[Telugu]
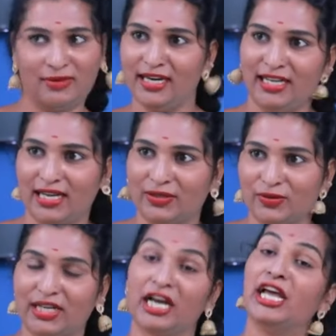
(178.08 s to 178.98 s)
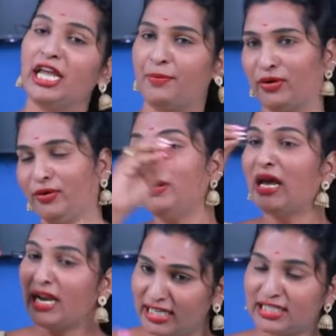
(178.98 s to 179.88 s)
అని నేను అనుకుంటా ఇప్పుడు
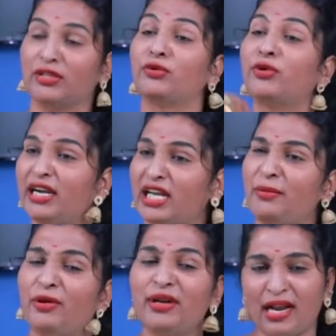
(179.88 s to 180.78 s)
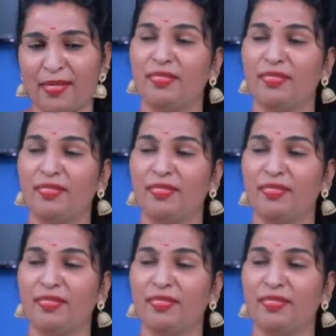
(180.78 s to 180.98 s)
నేను చదువుకునే టైంలో నన్ను